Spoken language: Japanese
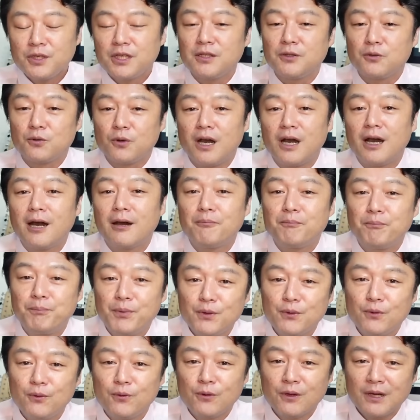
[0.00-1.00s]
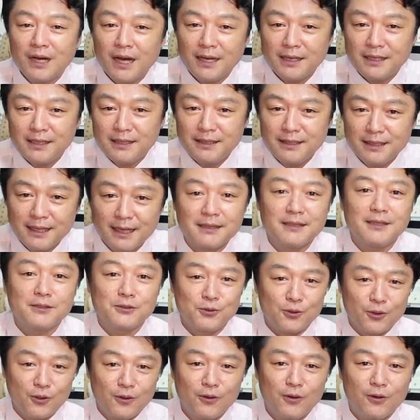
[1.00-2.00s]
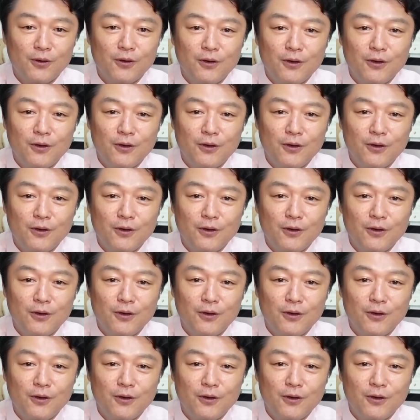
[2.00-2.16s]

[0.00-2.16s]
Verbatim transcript: 品の発表会なんですよ